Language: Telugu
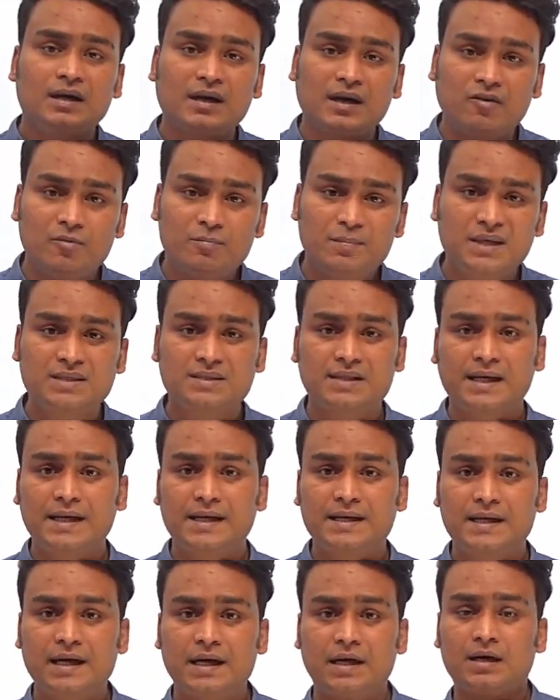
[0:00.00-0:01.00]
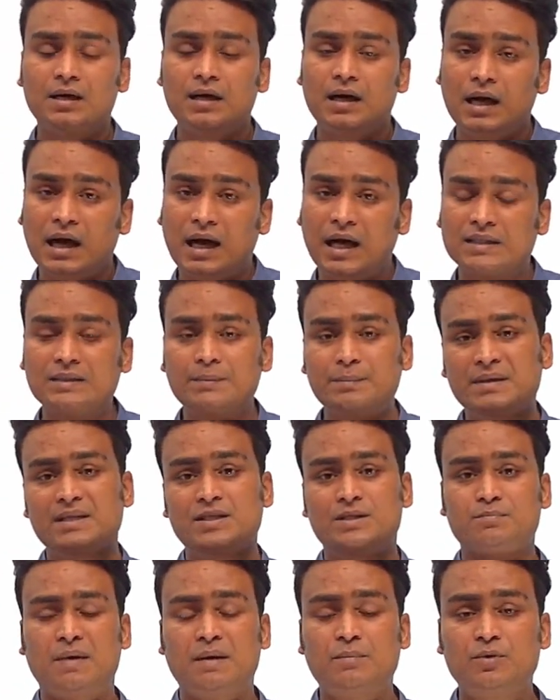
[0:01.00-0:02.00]
నవంబర్ సెకండ్న
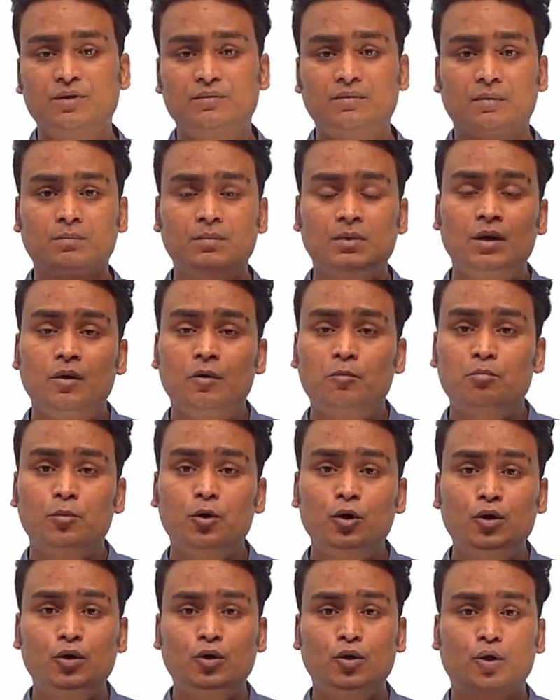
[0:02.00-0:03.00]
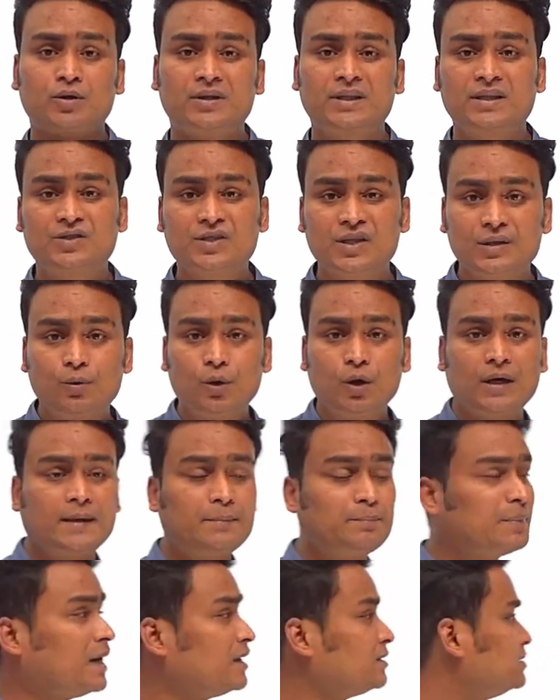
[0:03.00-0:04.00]
ఆంధ్రప్రదేశ్ ప్రభుత్వం మూడు కొత్త
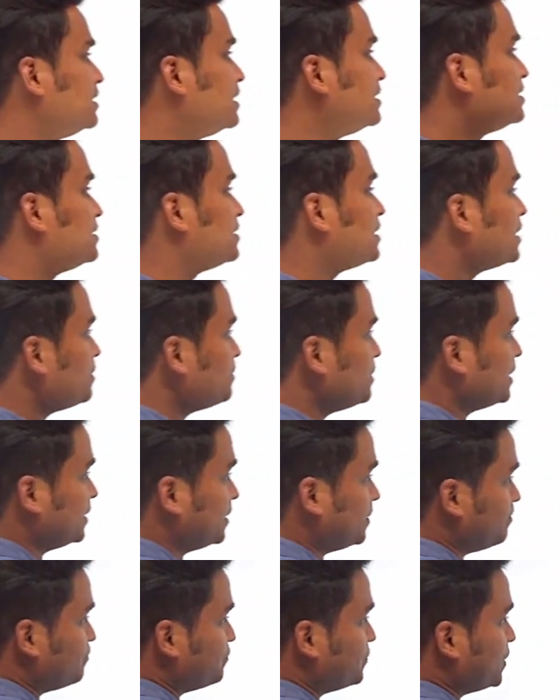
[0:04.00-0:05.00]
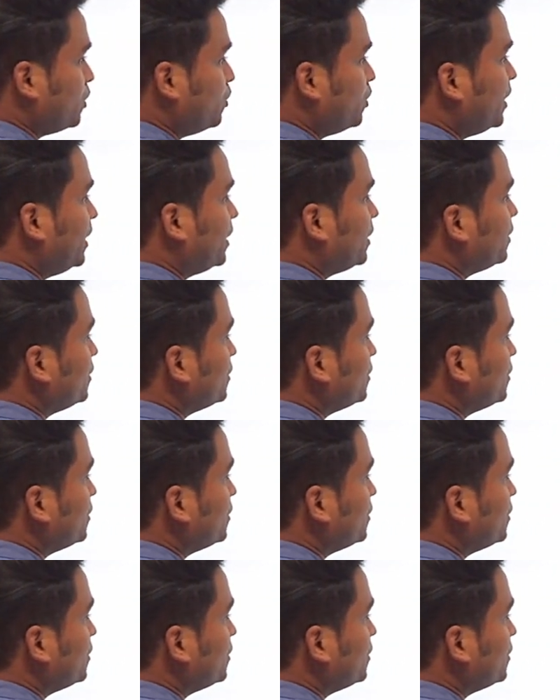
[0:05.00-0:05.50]
జీవోలను పాస్ చేసిందన్నమాట ఓకే